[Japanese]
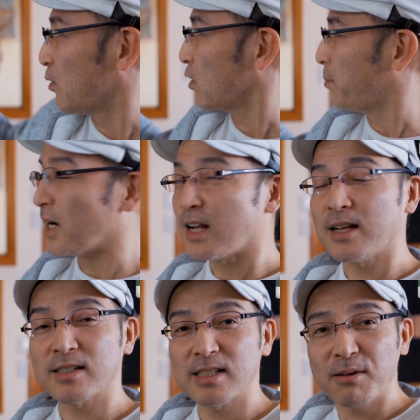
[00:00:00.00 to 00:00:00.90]
この
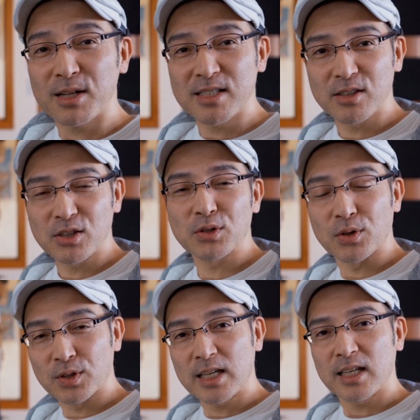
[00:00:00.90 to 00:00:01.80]
バランス合わせっていう
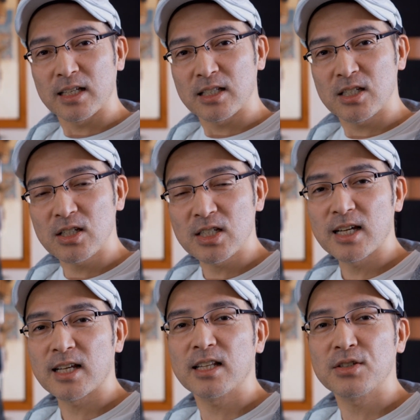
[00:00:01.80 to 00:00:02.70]
のをねいちい
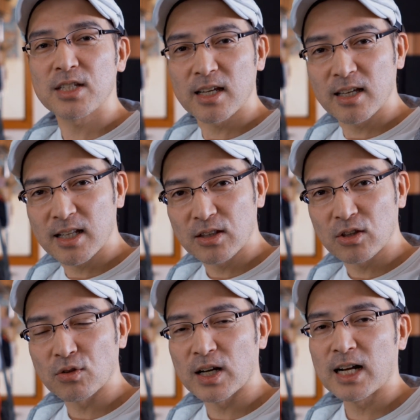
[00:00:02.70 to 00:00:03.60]
ちやらなくちゃいけないっ
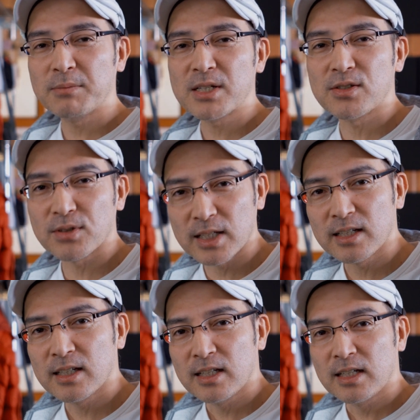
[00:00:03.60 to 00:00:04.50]
ていうのがありますよ
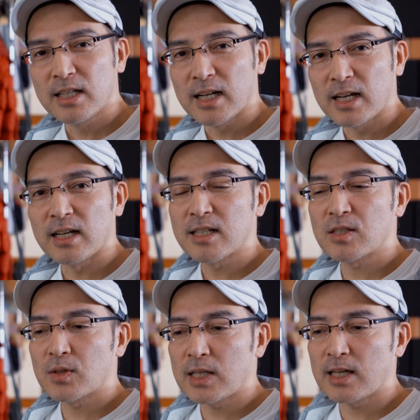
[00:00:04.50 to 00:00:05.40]
ね。はい、で
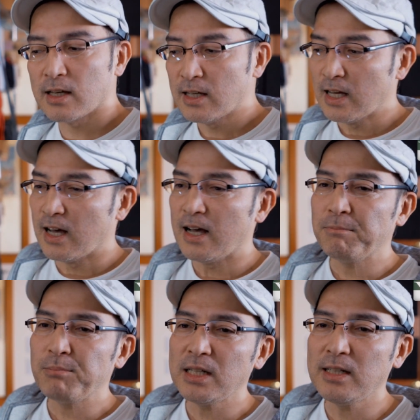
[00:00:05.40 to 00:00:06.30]
すのであ
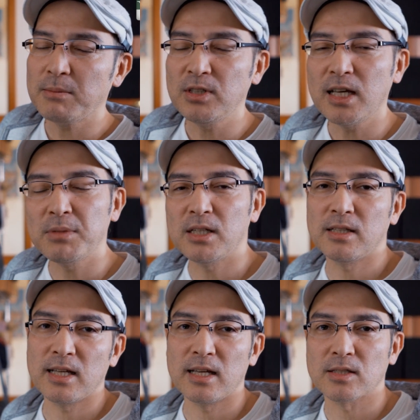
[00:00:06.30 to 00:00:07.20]
んまりねむやみ
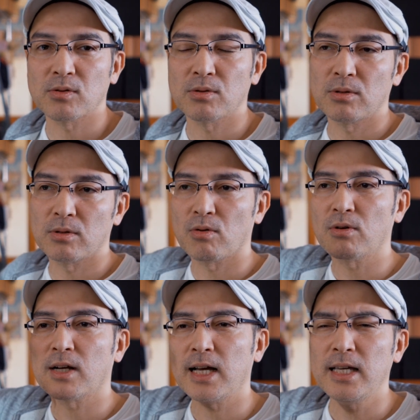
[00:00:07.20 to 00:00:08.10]
にねその
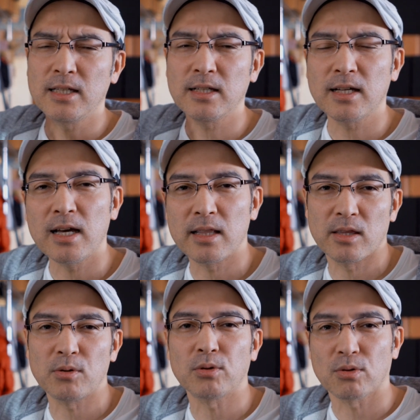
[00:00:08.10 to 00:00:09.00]
特会引っかえっ
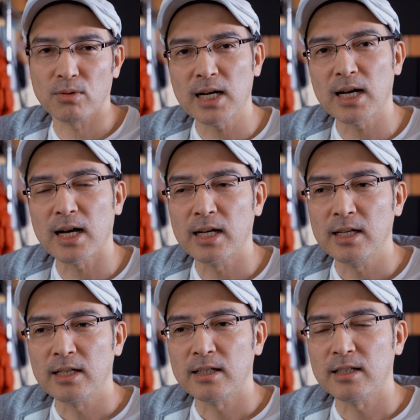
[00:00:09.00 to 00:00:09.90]
ていうことは
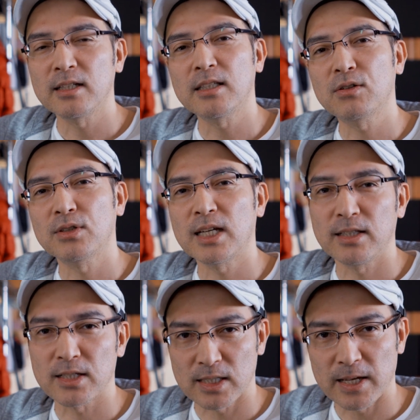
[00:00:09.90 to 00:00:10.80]
やりたくな
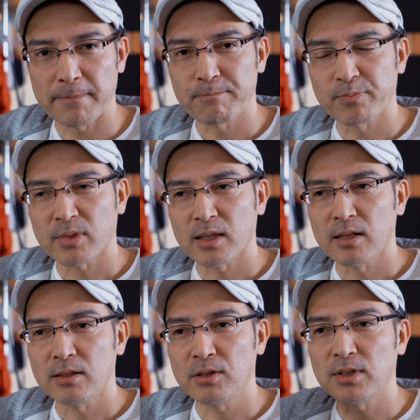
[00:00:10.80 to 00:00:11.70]
いんです
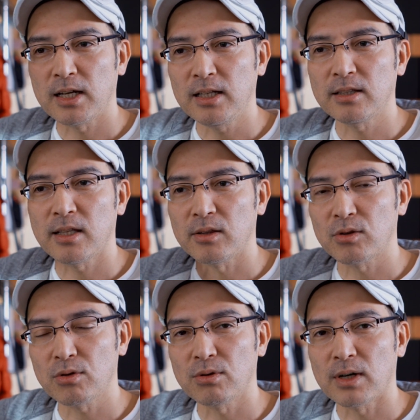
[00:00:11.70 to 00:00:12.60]
ね。っていうのが1
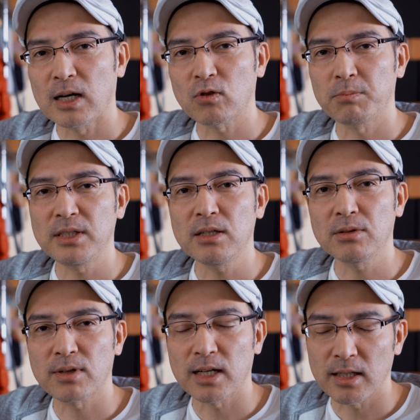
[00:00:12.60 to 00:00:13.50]
点とあと
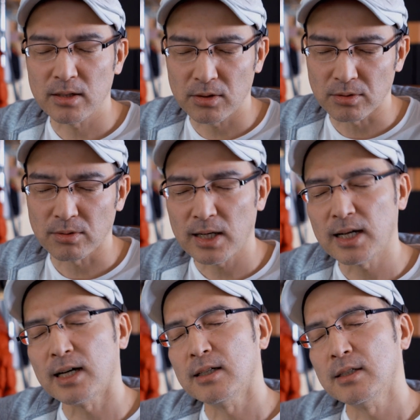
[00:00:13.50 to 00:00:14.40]
ビデオの方っていうの
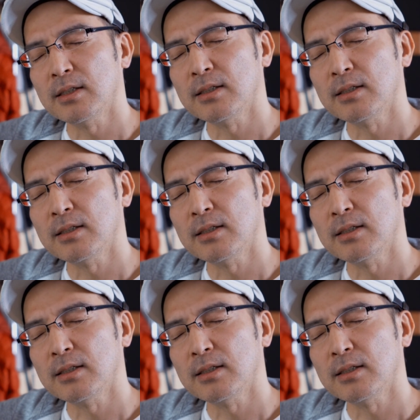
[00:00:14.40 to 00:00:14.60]
は